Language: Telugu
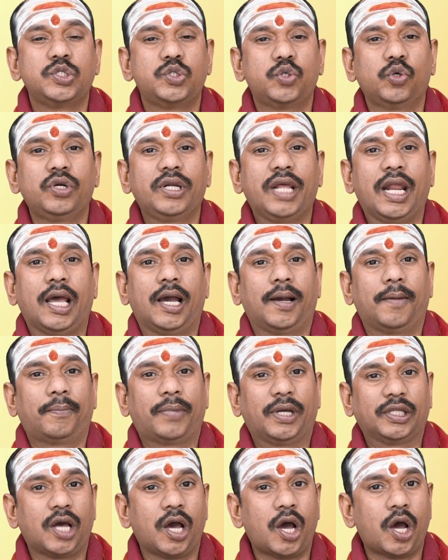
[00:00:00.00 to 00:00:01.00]
జూన్ నెల
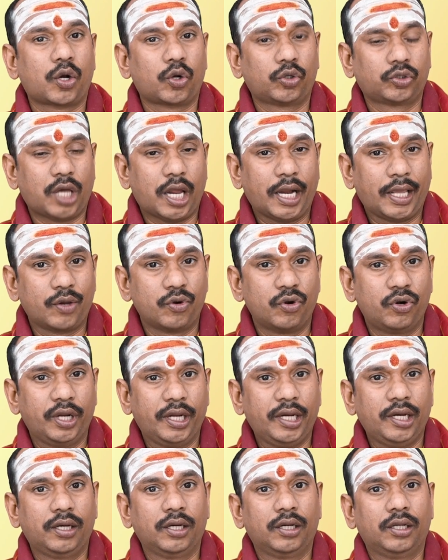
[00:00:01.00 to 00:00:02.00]
పదహారో తారీఖు
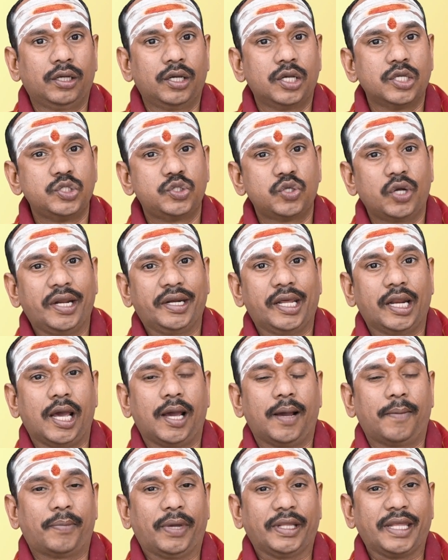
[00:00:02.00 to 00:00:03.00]
నుండి జూలై నెల
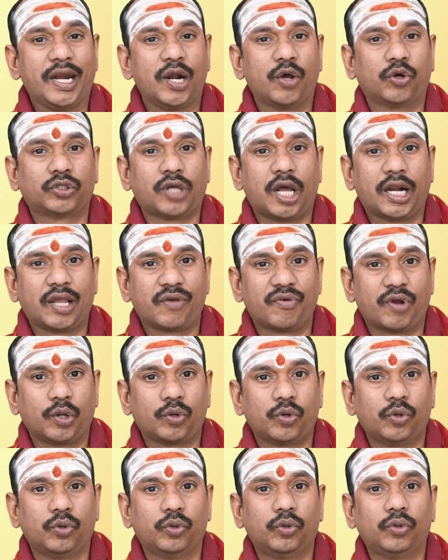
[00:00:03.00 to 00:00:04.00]
పదిహేడవ తారీఖు
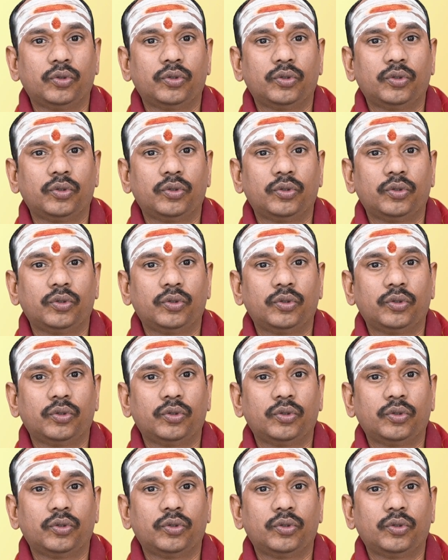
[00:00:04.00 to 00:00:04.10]
వరకు